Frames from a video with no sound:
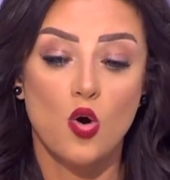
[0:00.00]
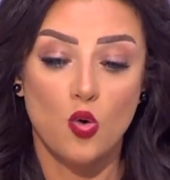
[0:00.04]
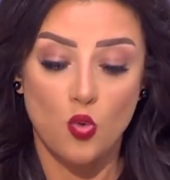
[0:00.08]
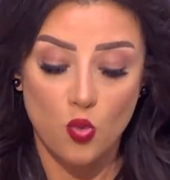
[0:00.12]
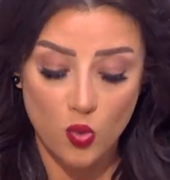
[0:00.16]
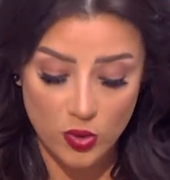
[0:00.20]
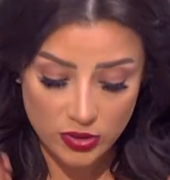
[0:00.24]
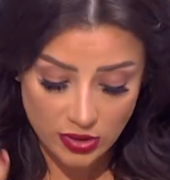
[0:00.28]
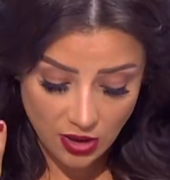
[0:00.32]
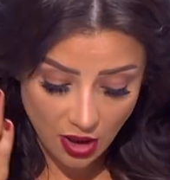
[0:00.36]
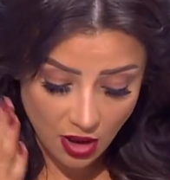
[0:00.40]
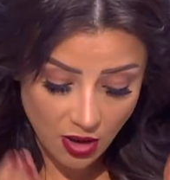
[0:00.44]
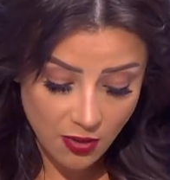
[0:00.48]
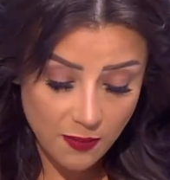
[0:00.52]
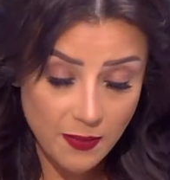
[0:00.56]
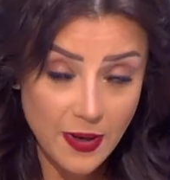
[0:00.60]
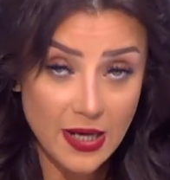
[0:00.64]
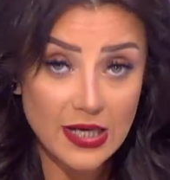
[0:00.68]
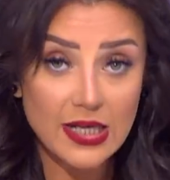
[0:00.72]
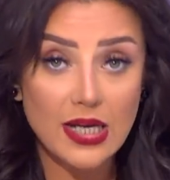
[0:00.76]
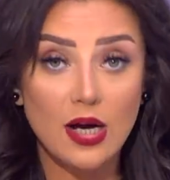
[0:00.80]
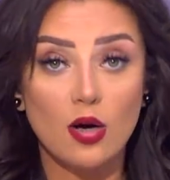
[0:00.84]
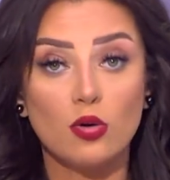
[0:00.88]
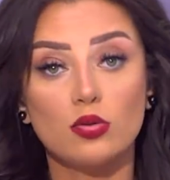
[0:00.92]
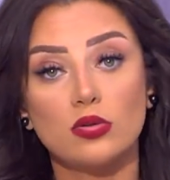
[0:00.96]

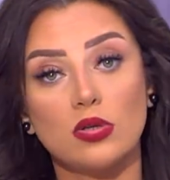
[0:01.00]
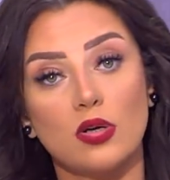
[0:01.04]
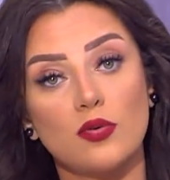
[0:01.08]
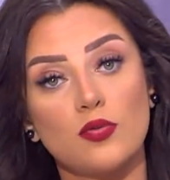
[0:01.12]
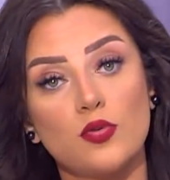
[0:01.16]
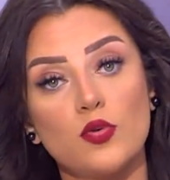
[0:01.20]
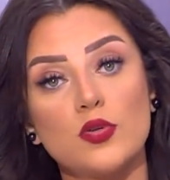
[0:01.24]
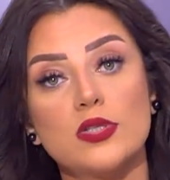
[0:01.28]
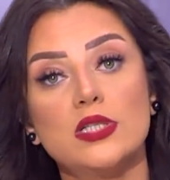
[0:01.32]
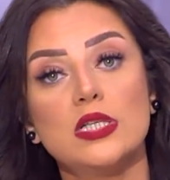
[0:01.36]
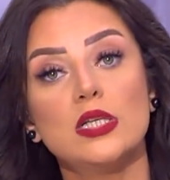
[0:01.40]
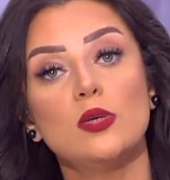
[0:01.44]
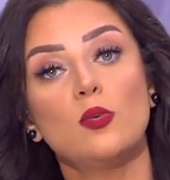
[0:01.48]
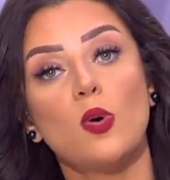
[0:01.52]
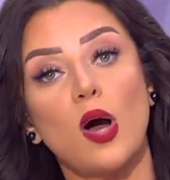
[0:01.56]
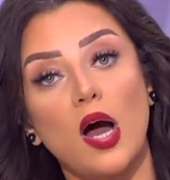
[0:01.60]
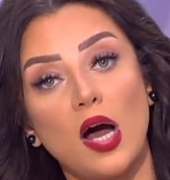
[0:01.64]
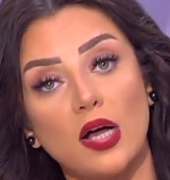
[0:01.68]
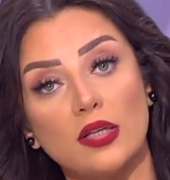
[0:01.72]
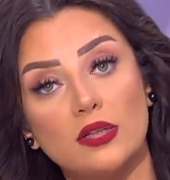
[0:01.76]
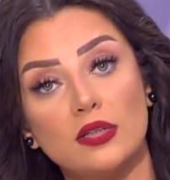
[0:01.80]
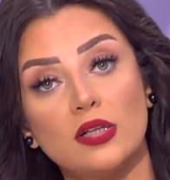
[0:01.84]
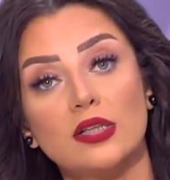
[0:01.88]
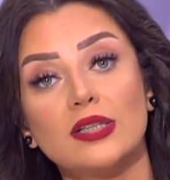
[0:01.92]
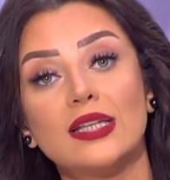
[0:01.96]
وتقبلي او ترفضي
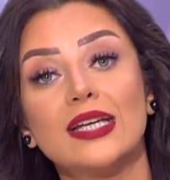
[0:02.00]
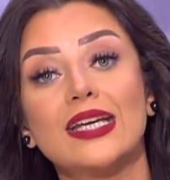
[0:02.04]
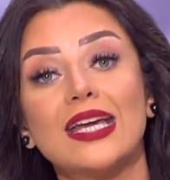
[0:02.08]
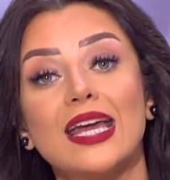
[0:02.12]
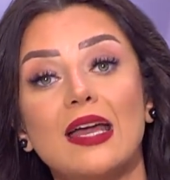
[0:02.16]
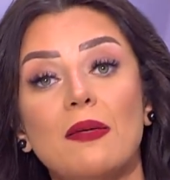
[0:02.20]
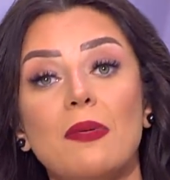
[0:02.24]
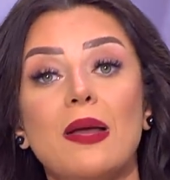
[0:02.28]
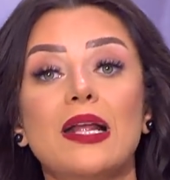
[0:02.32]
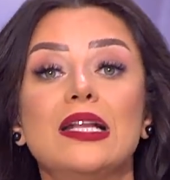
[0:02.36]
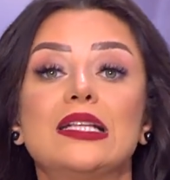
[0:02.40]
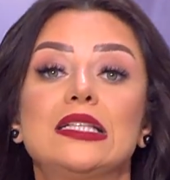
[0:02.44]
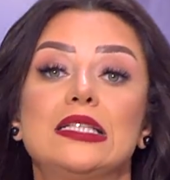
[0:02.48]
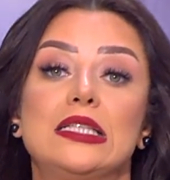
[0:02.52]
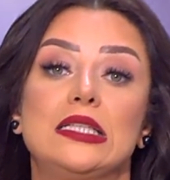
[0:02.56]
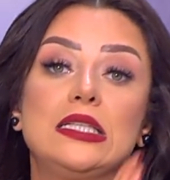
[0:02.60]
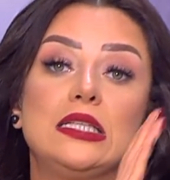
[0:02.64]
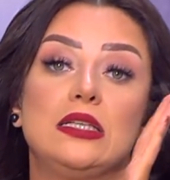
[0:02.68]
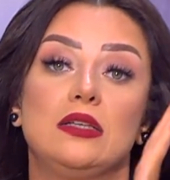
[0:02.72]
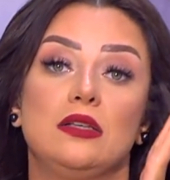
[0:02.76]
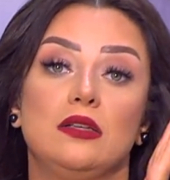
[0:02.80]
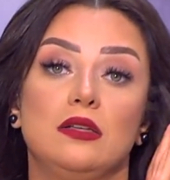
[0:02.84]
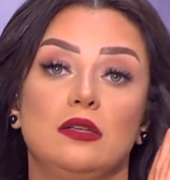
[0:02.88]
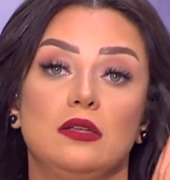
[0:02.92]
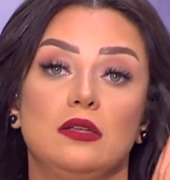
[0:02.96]
وحضرتك قبلتي